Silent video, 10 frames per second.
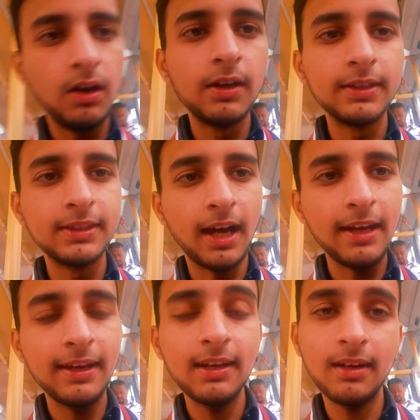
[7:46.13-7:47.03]
और जा
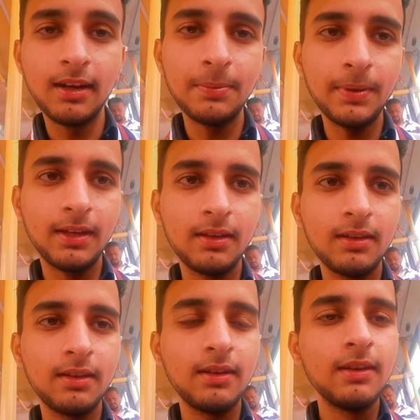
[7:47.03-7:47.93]
रहे हैं घर पे
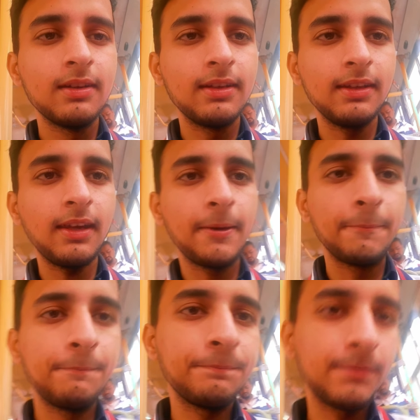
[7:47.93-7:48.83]
ठीक है
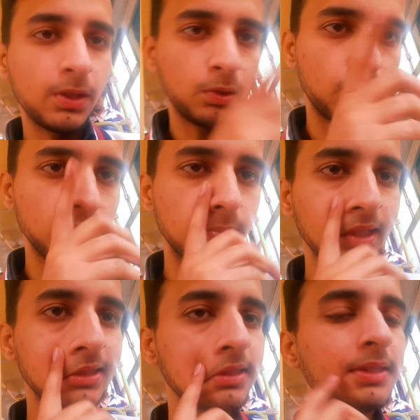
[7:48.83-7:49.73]

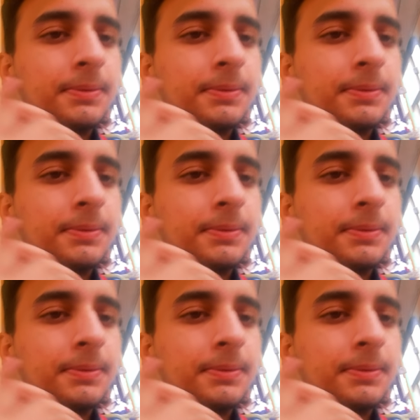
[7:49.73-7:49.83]
बस